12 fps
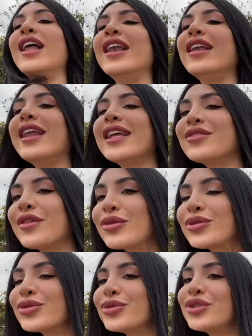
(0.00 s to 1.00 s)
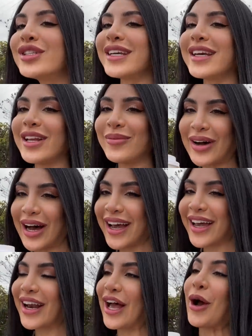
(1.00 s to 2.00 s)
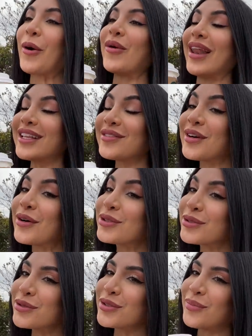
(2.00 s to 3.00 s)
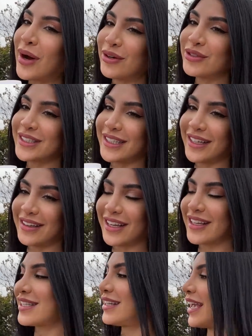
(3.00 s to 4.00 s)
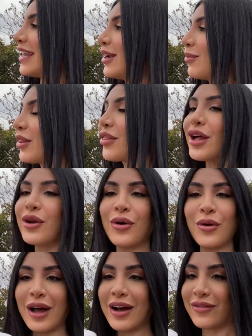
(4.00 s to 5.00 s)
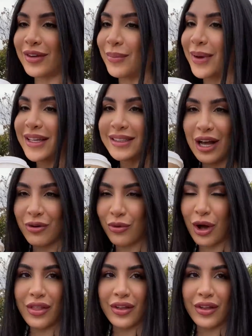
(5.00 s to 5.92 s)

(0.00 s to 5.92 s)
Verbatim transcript: لا تفوتون الباخره ولا تفوتون ماونت هيليكس لان المنظر خرافي ما يتعوض